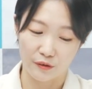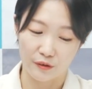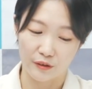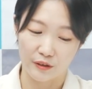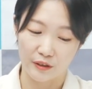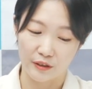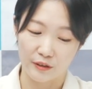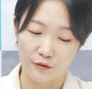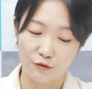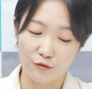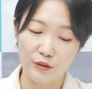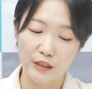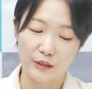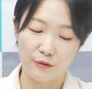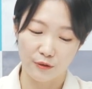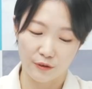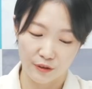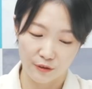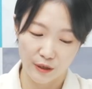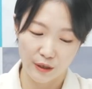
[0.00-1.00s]
그
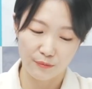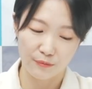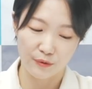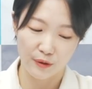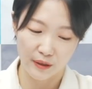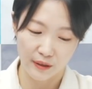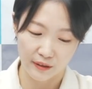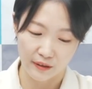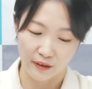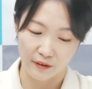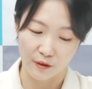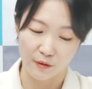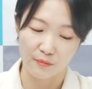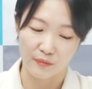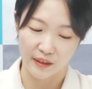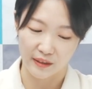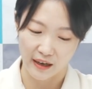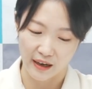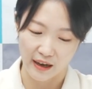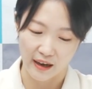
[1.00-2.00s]
수익원을 확보하게 된
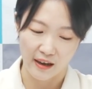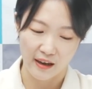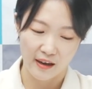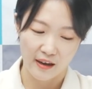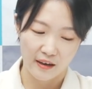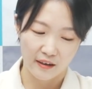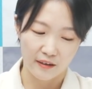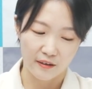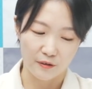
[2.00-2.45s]
겁니다. 음.